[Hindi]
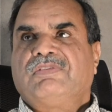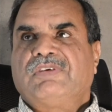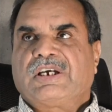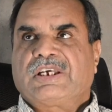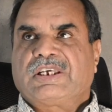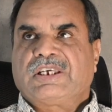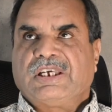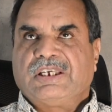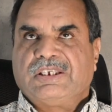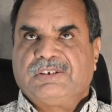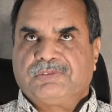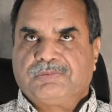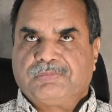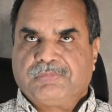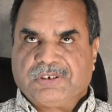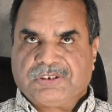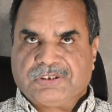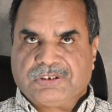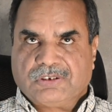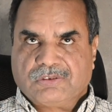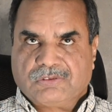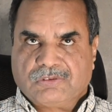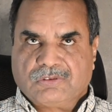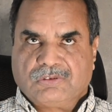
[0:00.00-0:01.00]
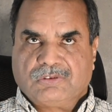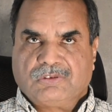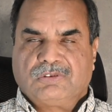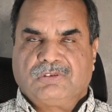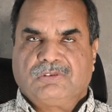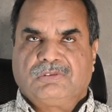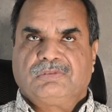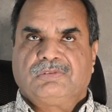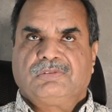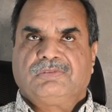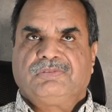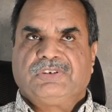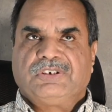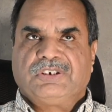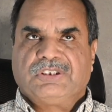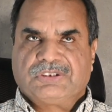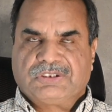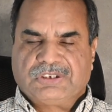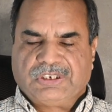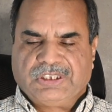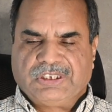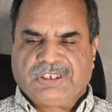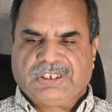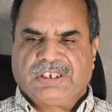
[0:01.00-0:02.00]
वाकई उस पेशेंट को
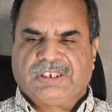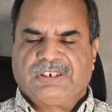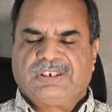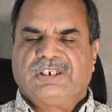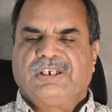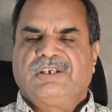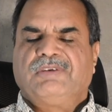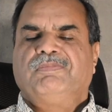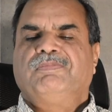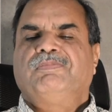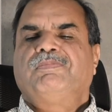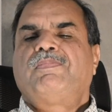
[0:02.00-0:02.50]
वीनस लीकेज है